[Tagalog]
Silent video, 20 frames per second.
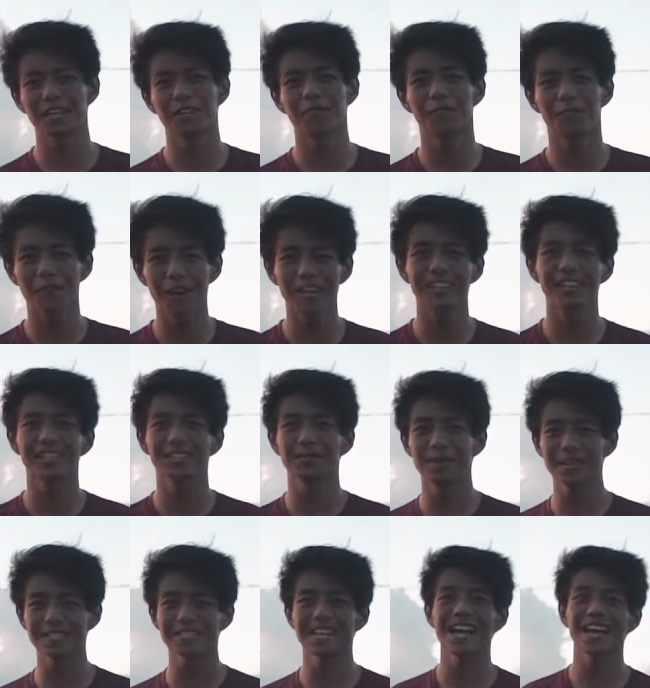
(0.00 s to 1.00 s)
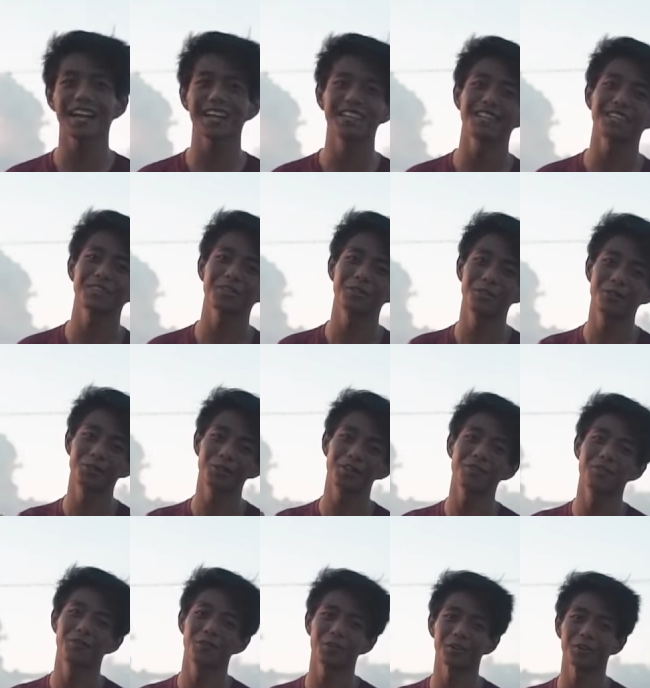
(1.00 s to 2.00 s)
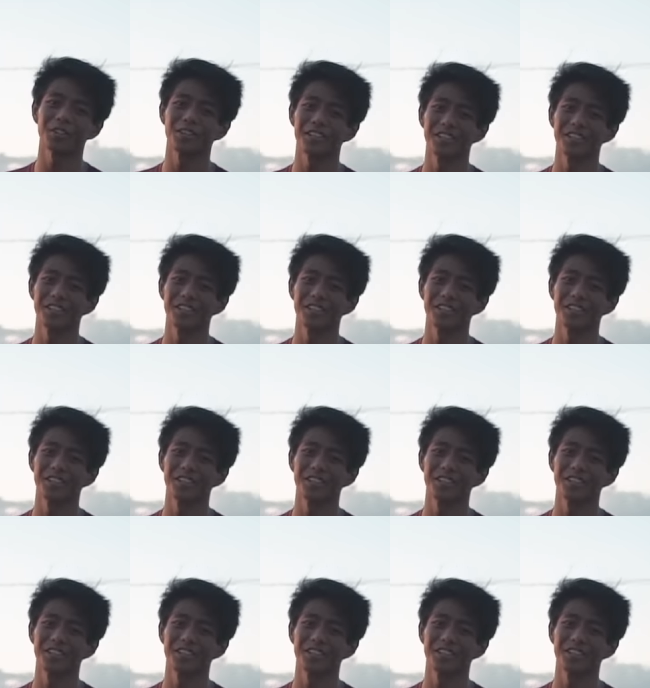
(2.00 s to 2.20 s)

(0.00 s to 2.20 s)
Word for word: and find that best angle that you're looking for.